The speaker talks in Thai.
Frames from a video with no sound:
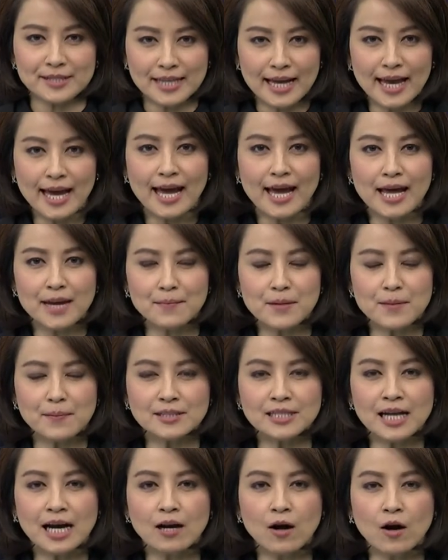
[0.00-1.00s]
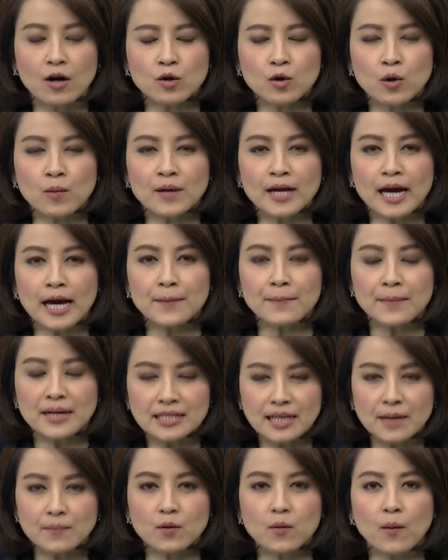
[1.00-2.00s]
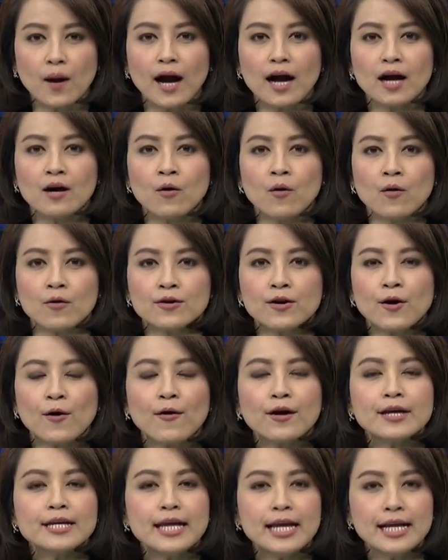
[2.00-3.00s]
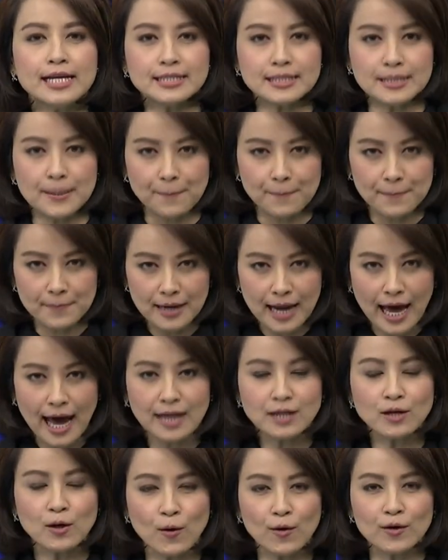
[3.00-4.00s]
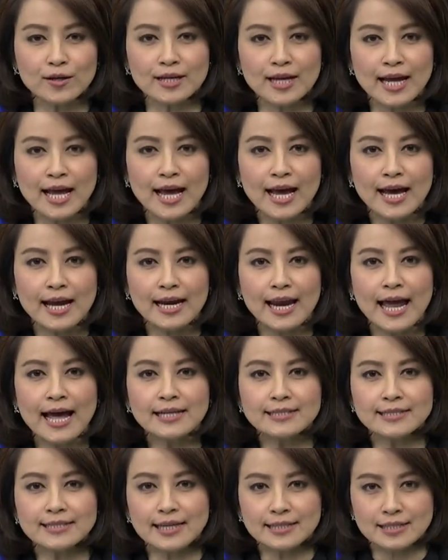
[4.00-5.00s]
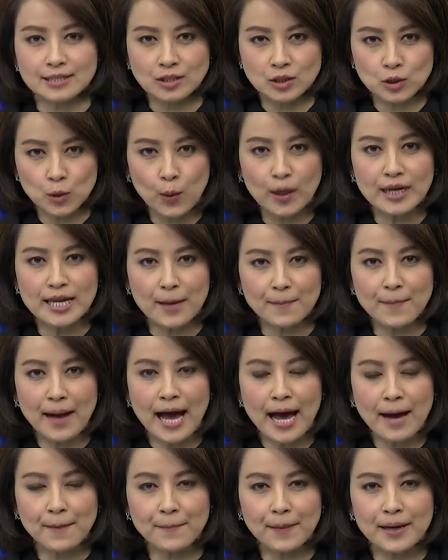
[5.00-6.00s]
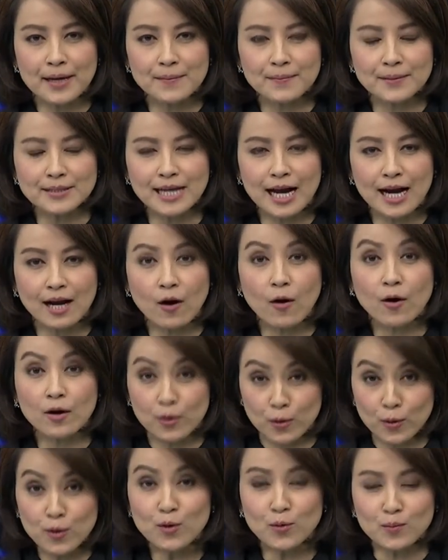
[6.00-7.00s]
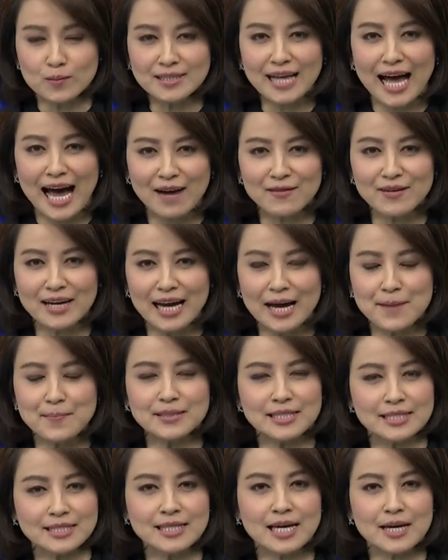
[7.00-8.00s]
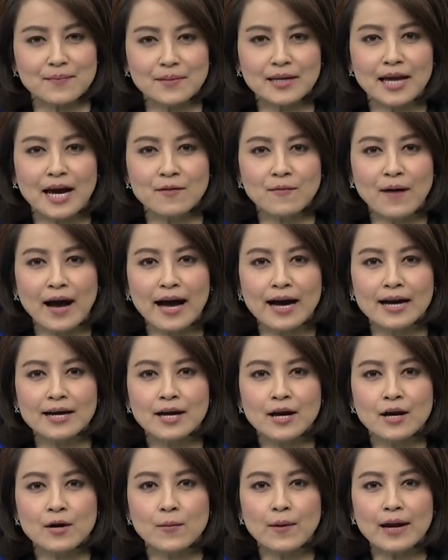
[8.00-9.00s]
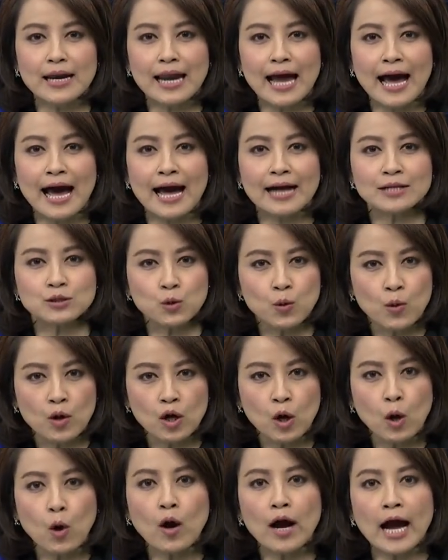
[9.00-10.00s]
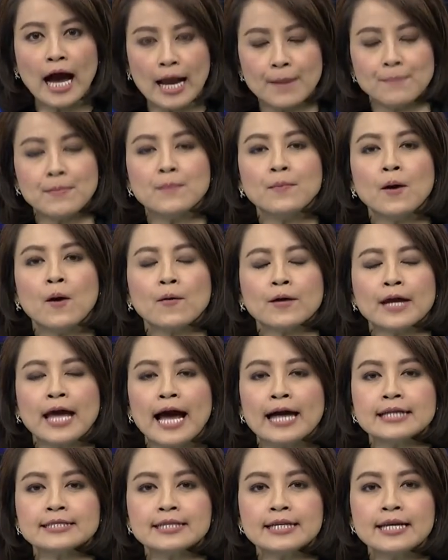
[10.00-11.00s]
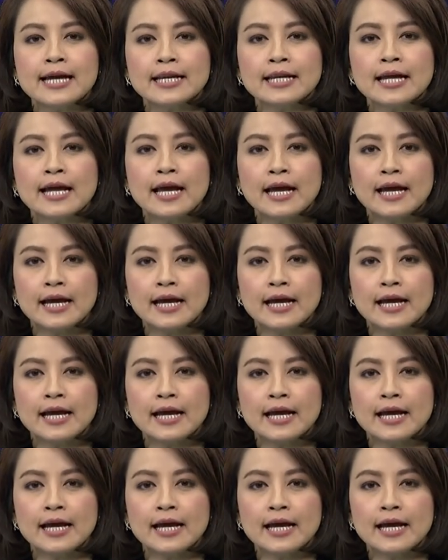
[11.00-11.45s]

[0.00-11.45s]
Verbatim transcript: ประเทศ มีประชากรรวมกันไม่ต่ำกว่า 620 ล้านคน และสัดส่วนอย่างมากเป็นประชากรรุ่นหนุ่มสาวนะคะ ปฏิเสธไม่ได้ว่าเวลาทั่วโลกหันมามองในอาเซียน